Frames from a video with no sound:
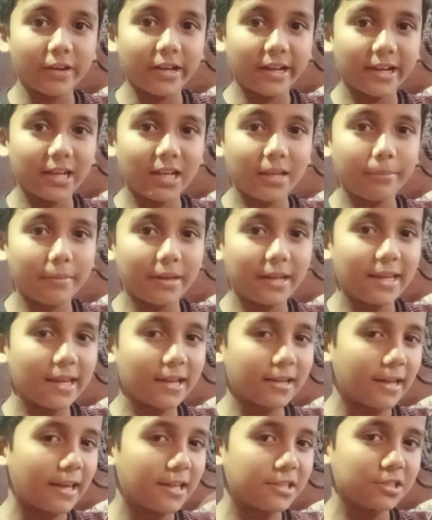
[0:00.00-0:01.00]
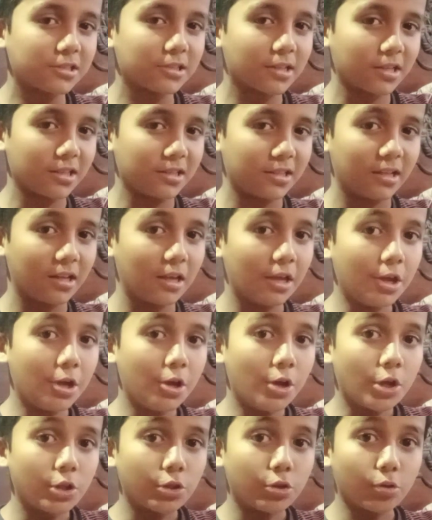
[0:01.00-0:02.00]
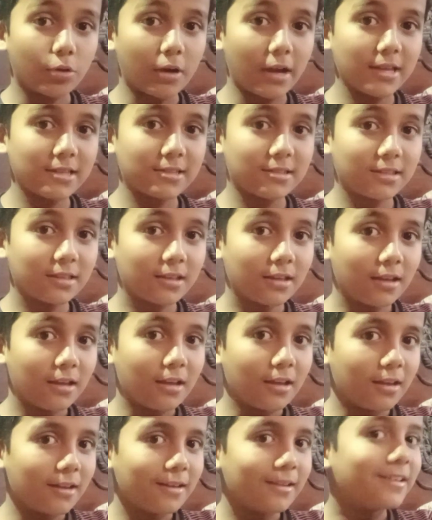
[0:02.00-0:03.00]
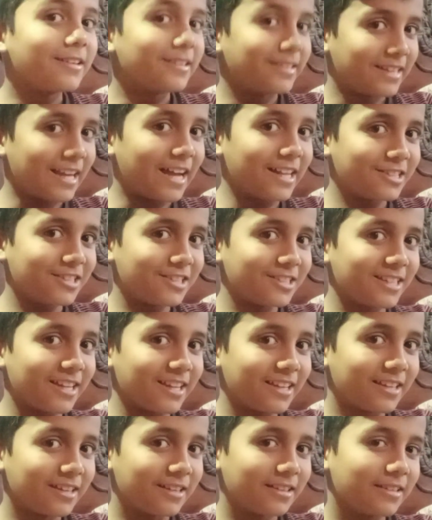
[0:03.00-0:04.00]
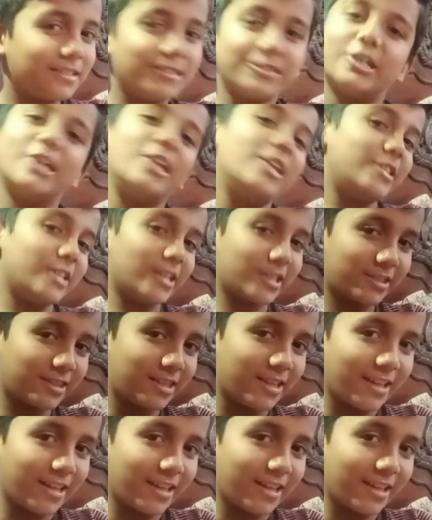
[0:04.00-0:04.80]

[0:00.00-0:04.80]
करने के लिए मैंने एक नई चीज़ खरीदी तो गाइज क्या चीज़ है चलो देखते